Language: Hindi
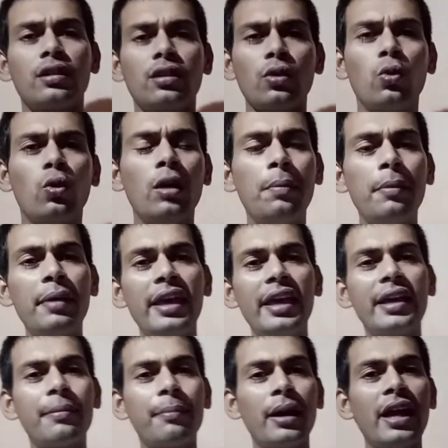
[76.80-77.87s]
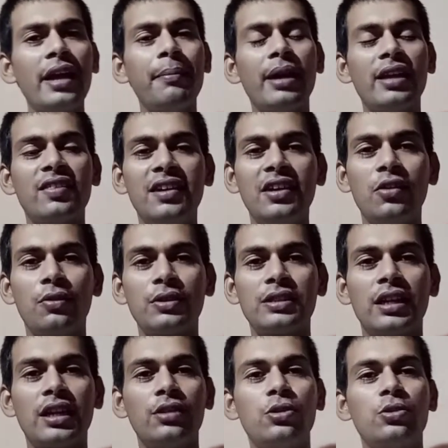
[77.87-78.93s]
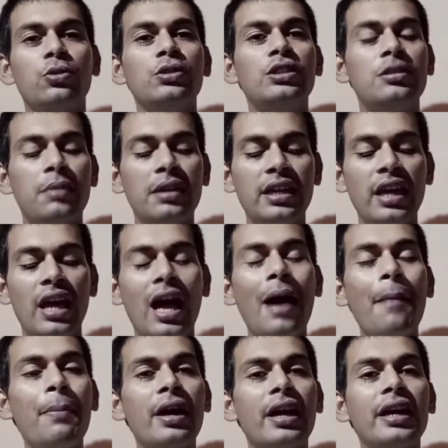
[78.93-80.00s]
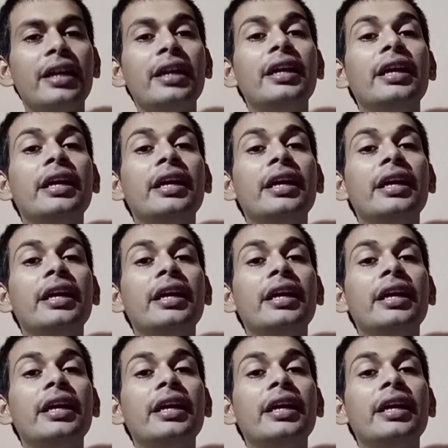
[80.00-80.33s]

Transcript: गूगल पे में एक बड़ा ही बेहतरीन ऑफ़र चल रहा है दोस्तों जिसमें कि आप अगर